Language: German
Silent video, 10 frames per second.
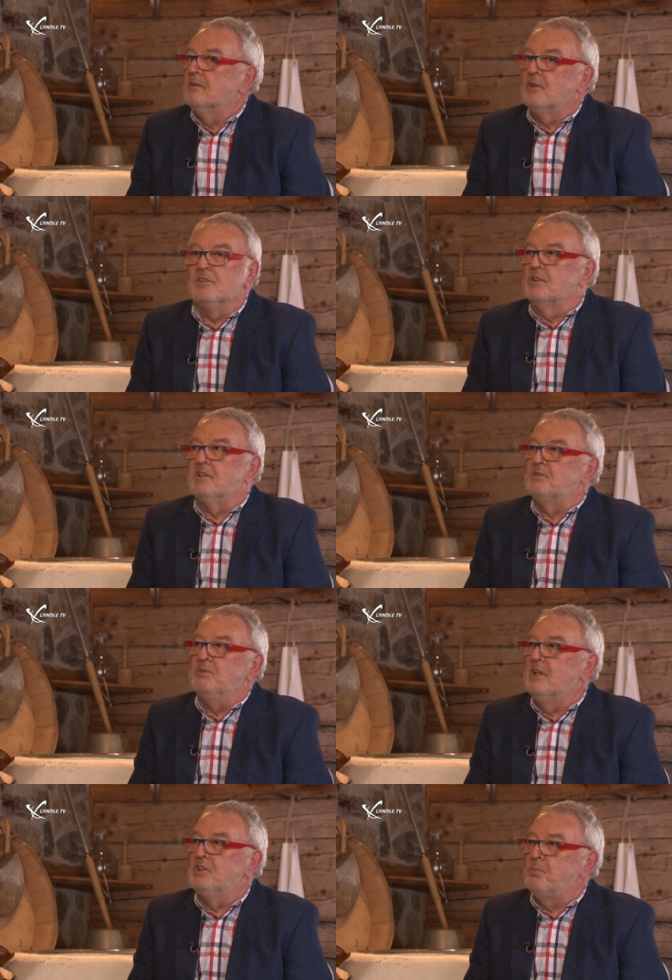ganz anders
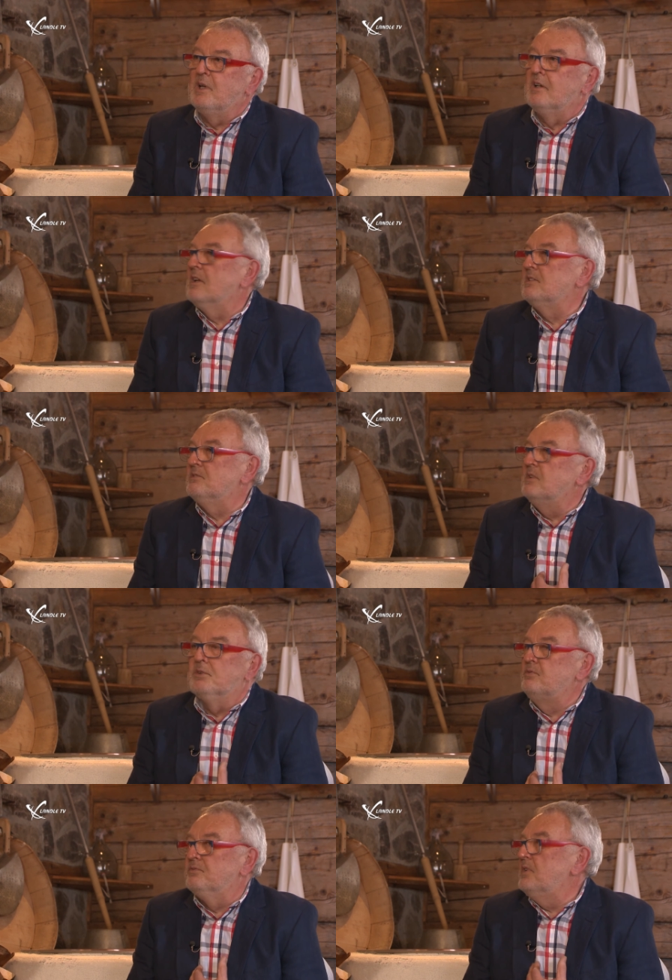widerspiegeln, als
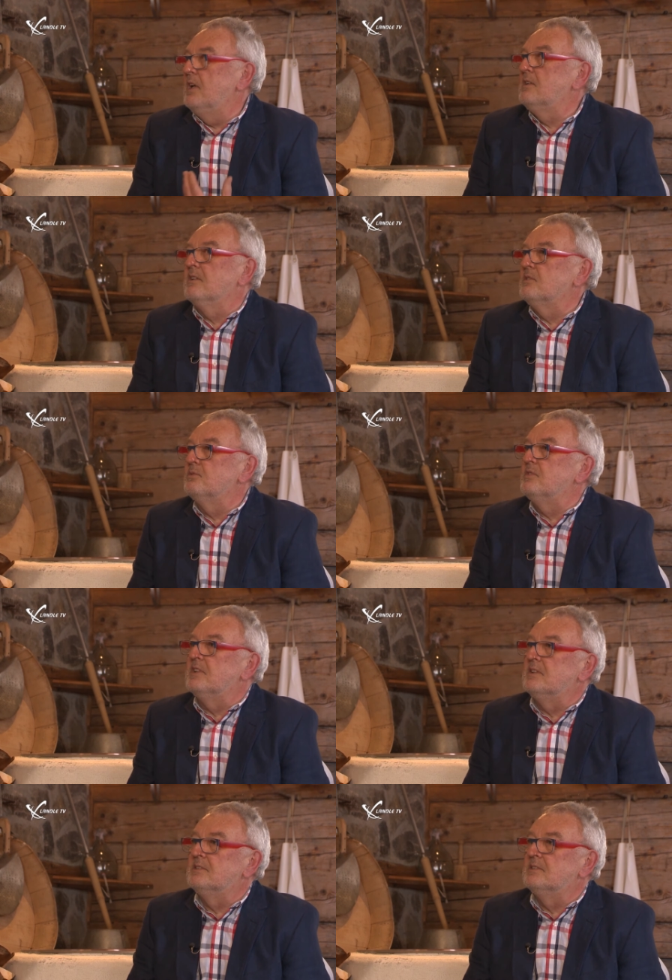wir vielleicht das oft